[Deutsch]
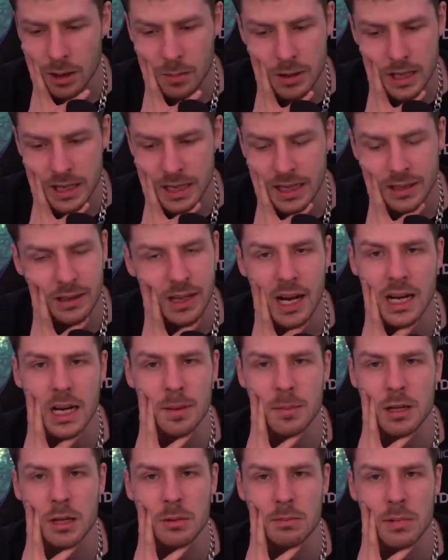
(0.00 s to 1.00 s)
glaube, da geht
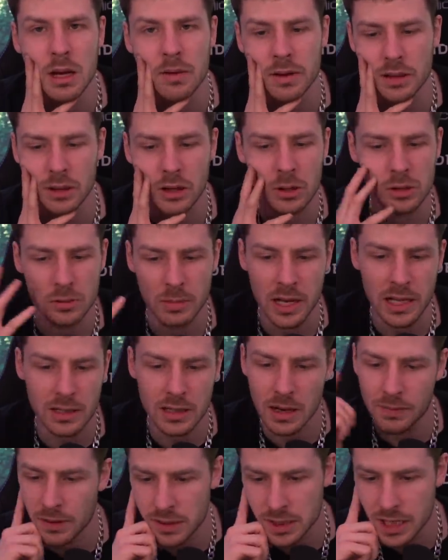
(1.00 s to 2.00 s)
keiner mit einem Mehrwert raus und hätte
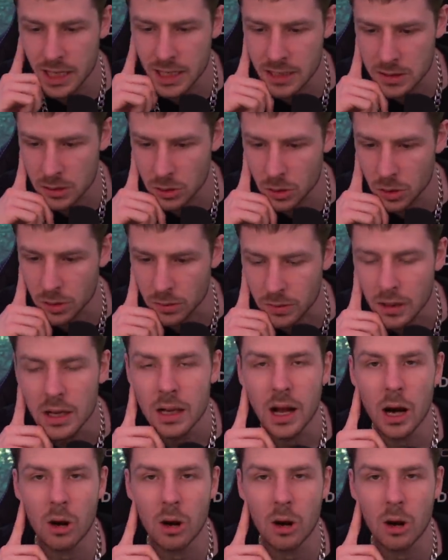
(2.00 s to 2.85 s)
es einfach sein lassen können.